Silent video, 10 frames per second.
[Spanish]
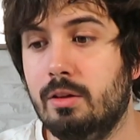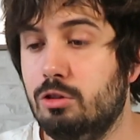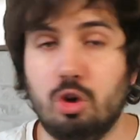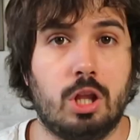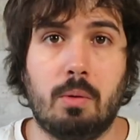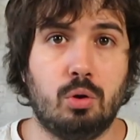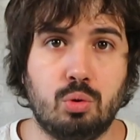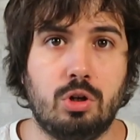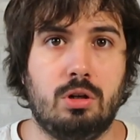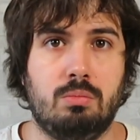No daba un
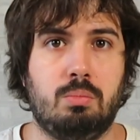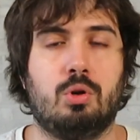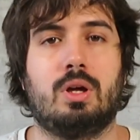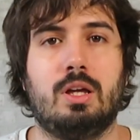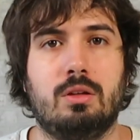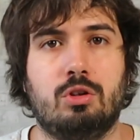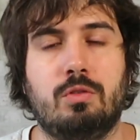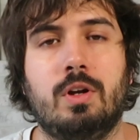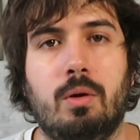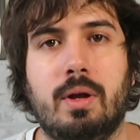duro porque
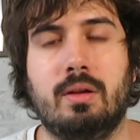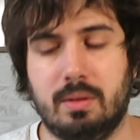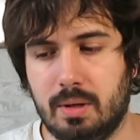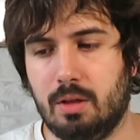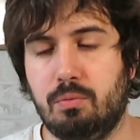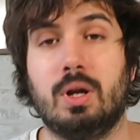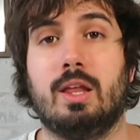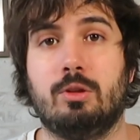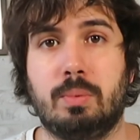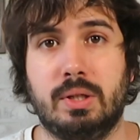Geoffrey Lover de verdad
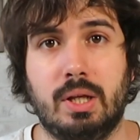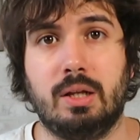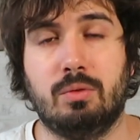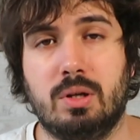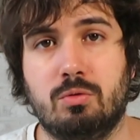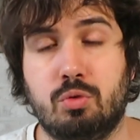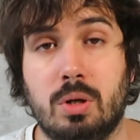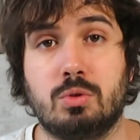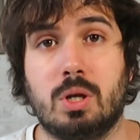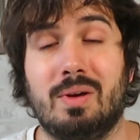fuera a despertar y
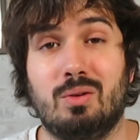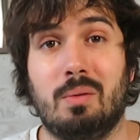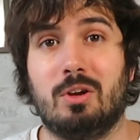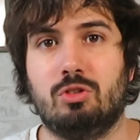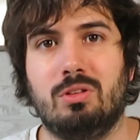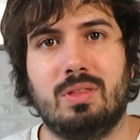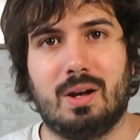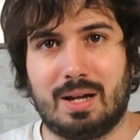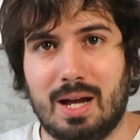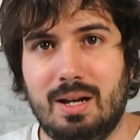fuéramos a ver una versión
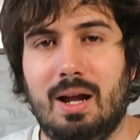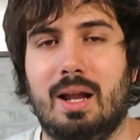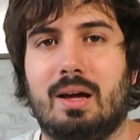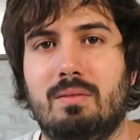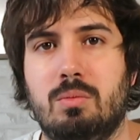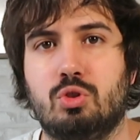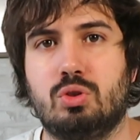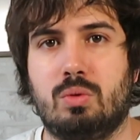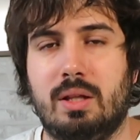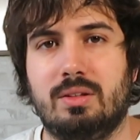cercana a la que
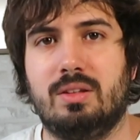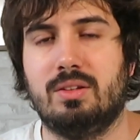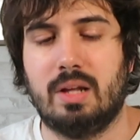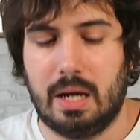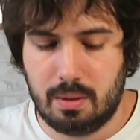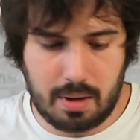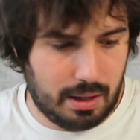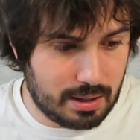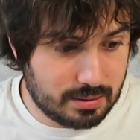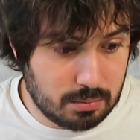vimos antes de irse a la
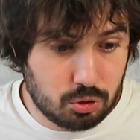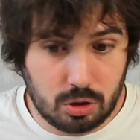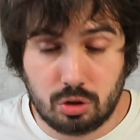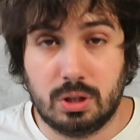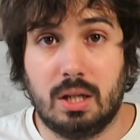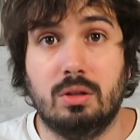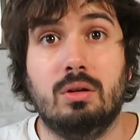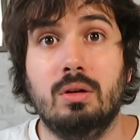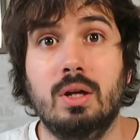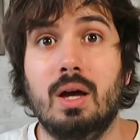NBA. Y la estamos
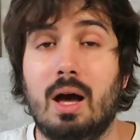encontrando.